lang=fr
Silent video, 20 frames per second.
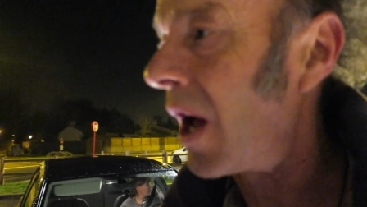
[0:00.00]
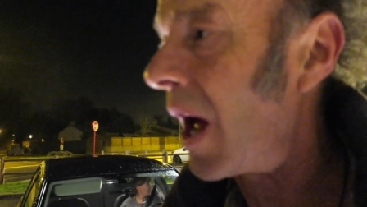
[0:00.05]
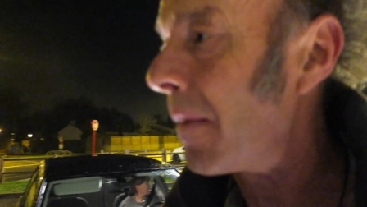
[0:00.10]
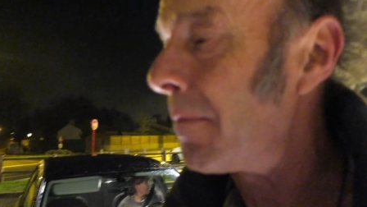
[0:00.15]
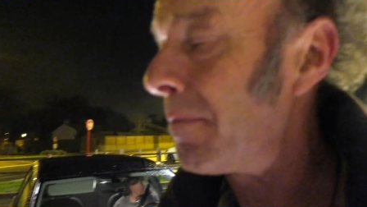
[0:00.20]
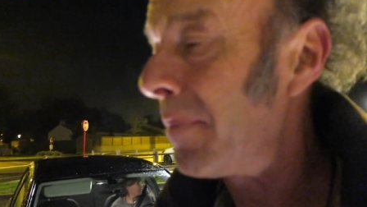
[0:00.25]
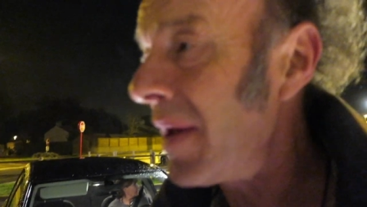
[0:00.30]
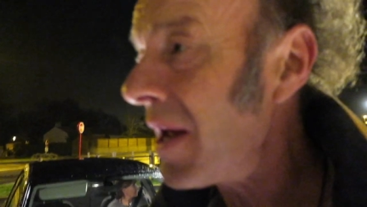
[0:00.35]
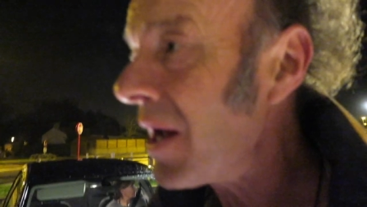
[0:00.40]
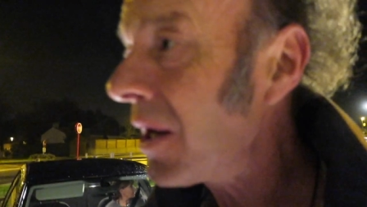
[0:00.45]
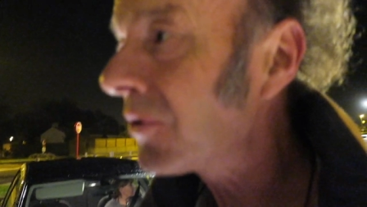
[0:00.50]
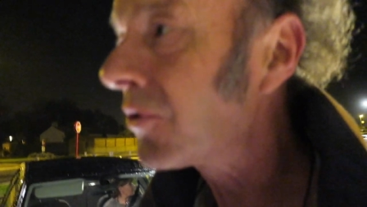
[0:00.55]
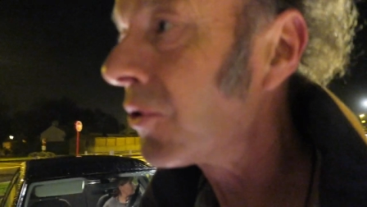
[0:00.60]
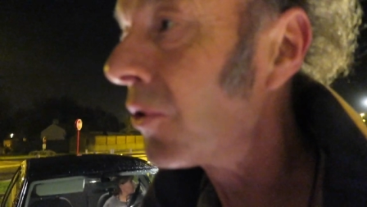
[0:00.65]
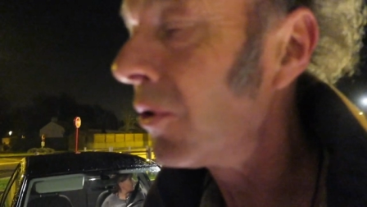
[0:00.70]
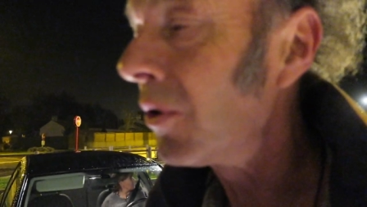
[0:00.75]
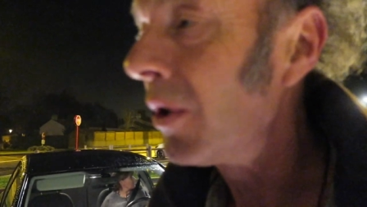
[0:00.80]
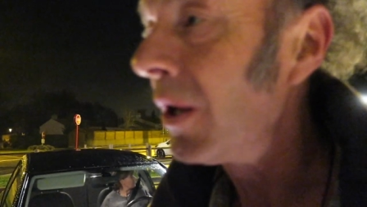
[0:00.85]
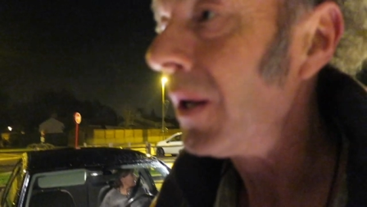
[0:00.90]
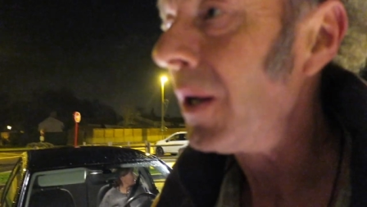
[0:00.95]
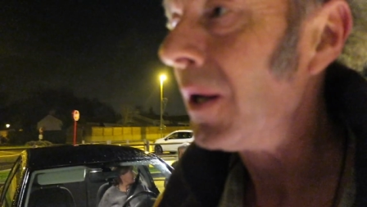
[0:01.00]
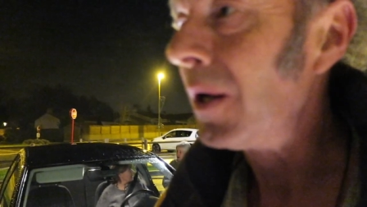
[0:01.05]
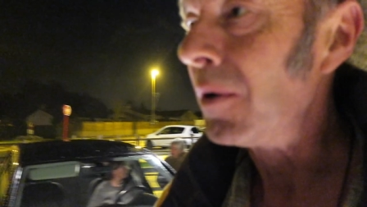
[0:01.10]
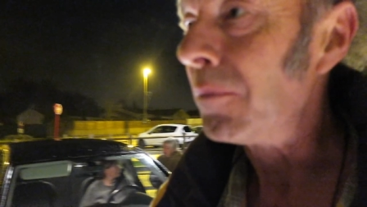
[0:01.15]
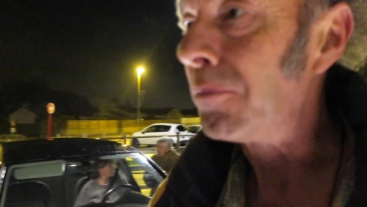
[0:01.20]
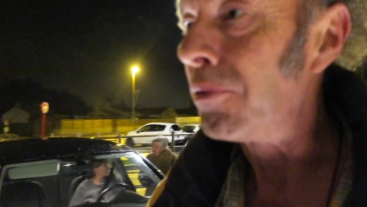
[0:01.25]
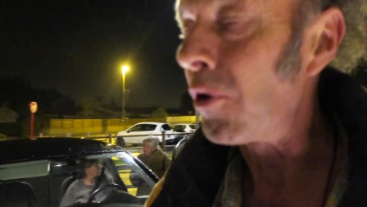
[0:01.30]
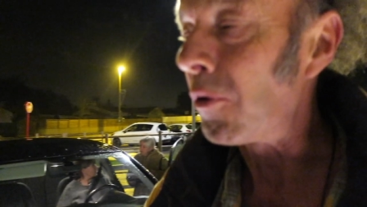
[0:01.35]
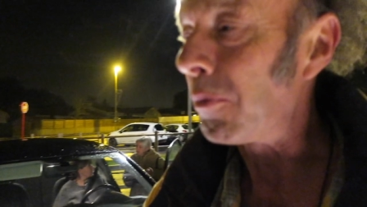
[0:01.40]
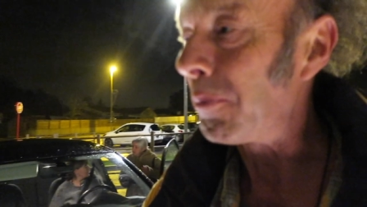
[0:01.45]
à perdre
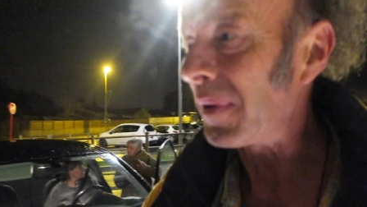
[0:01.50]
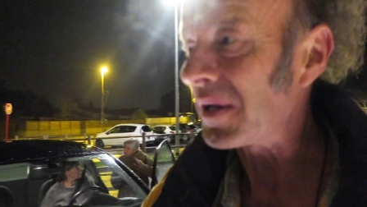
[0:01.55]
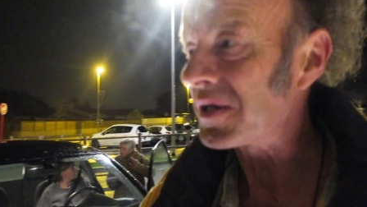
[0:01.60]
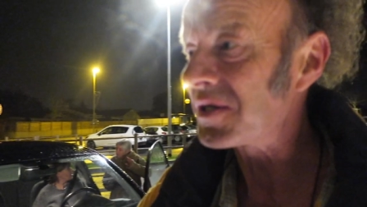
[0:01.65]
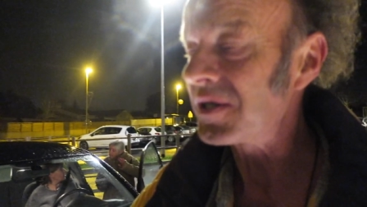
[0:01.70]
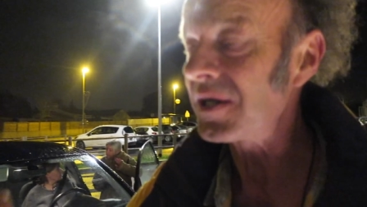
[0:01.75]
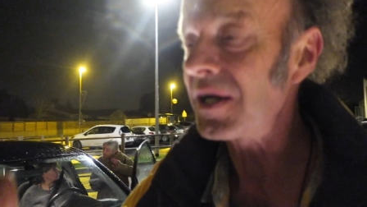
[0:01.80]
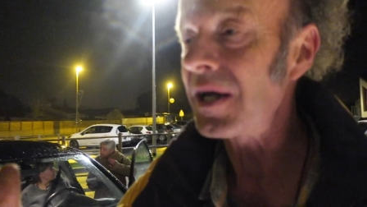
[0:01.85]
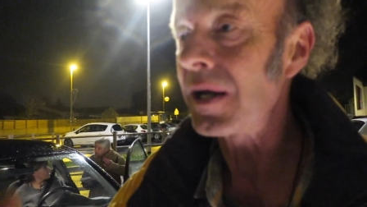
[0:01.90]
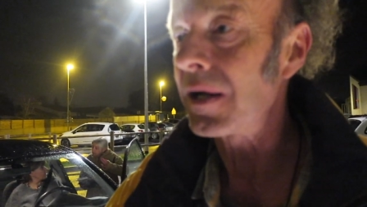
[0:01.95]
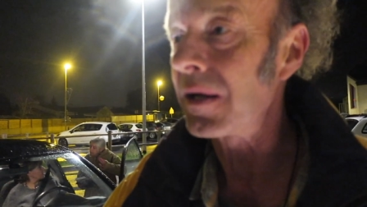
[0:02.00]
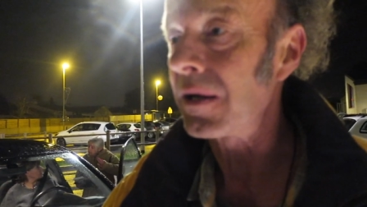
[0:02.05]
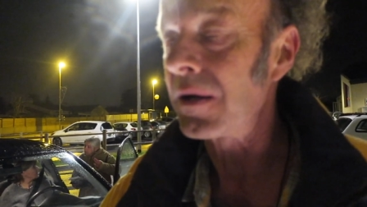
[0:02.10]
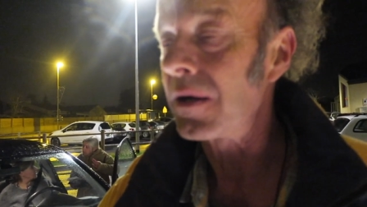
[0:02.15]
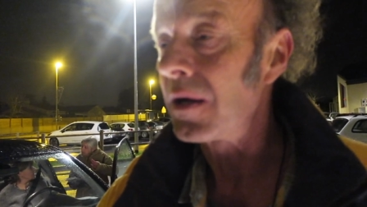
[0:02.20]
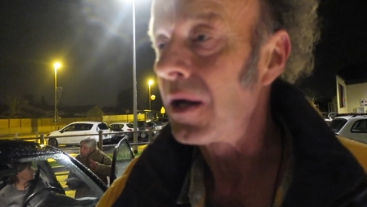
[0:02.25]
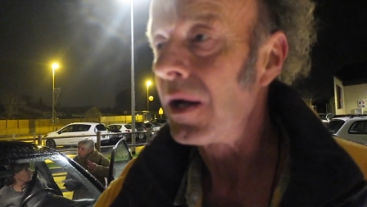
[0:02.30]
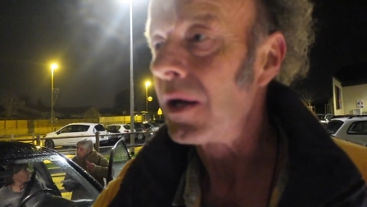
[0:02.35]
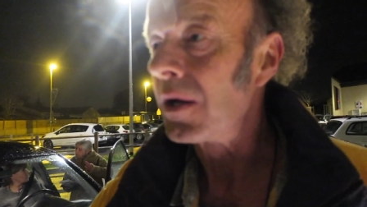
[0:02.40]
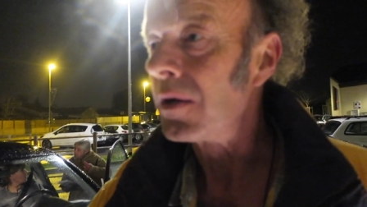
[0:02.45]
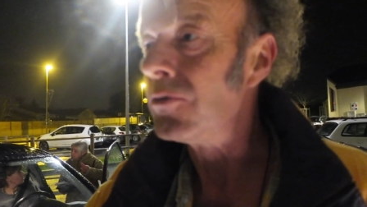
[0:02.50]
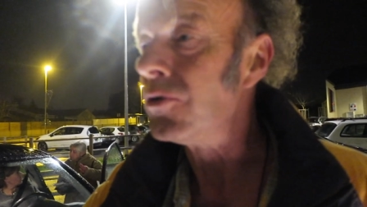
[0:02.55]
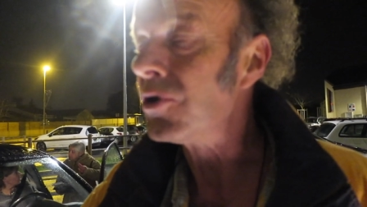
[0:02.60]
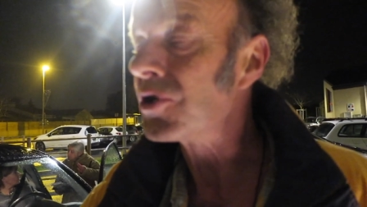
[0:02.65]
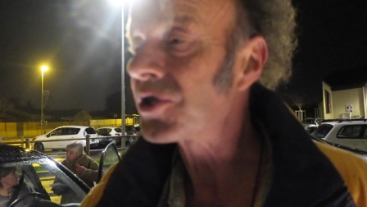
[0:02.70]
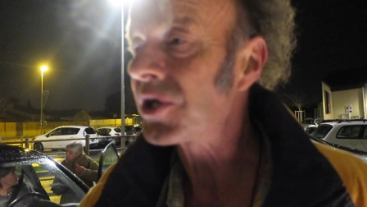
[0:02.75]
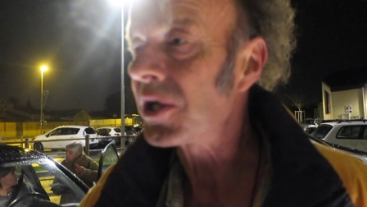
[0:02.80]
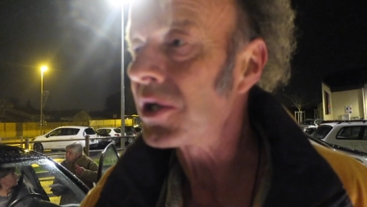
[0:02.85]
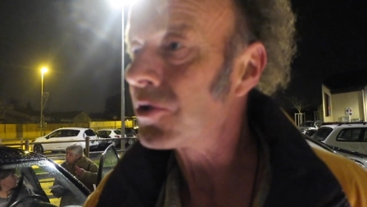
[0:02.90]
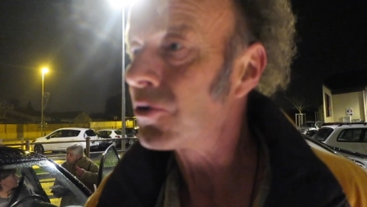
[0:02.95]
pour passer
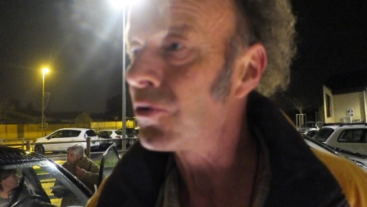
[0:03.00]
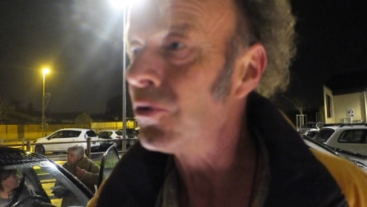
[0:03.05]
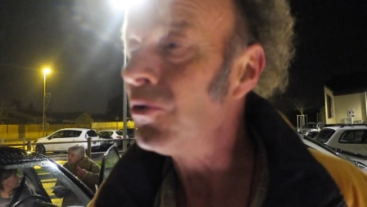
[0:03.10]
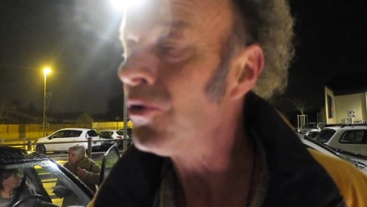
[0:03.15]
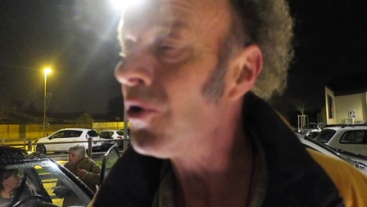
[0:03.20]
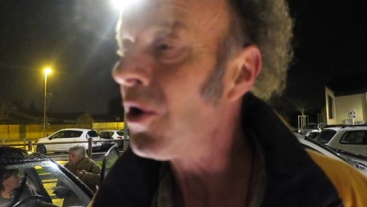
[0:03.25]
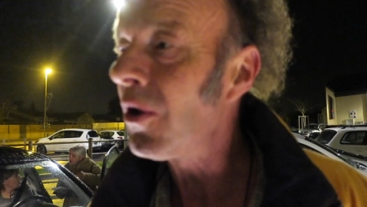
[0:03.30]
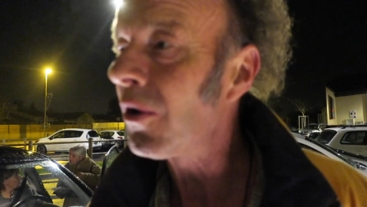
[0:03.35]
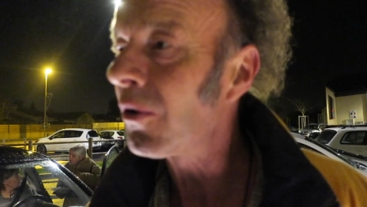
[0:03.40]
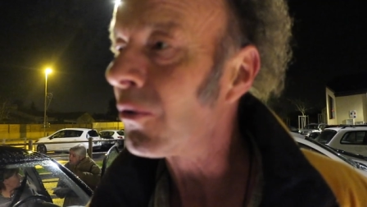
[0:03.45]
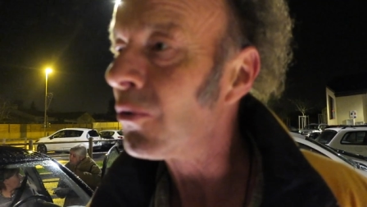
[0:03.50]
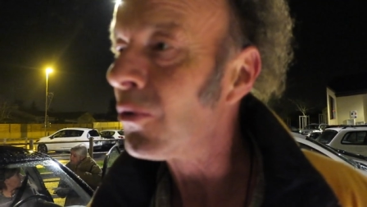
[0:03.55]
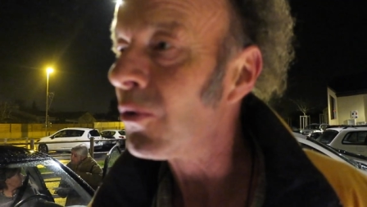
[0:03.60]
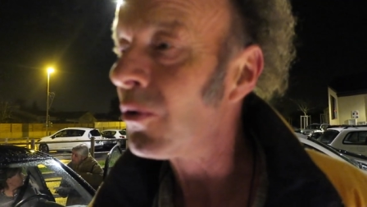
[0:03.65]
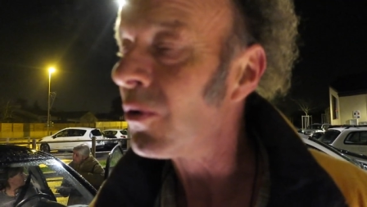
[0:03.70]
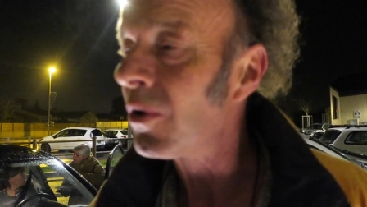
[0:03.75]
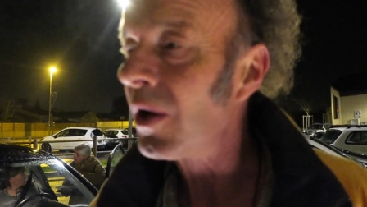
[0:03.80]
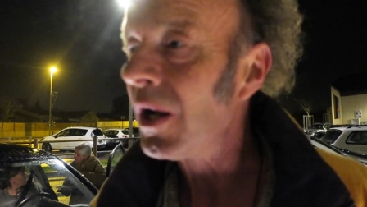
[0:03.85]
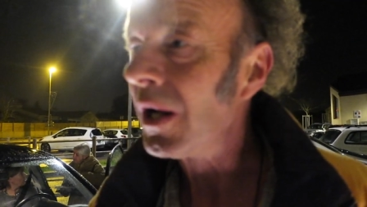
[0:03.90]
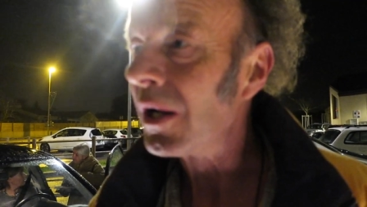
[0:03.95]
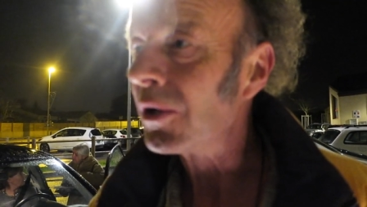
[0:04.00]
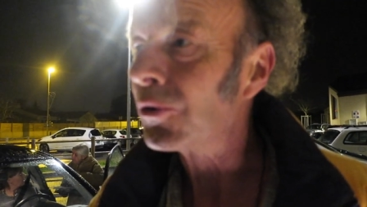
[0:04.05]
ne serait-ce qu'une heure ou